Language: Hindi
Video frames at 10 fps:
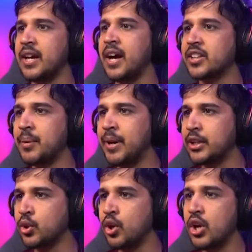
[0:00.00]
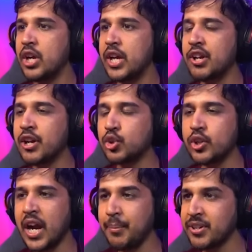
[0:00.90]
यार दम है तो हीरोइक टू
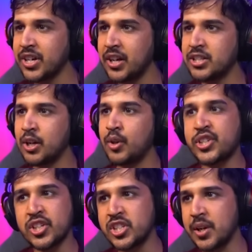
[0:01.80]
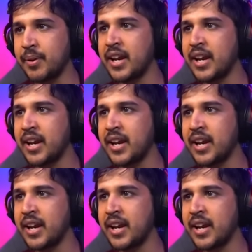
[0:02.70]
ग्रैंड मास्टर ले चलो इसी सीजन में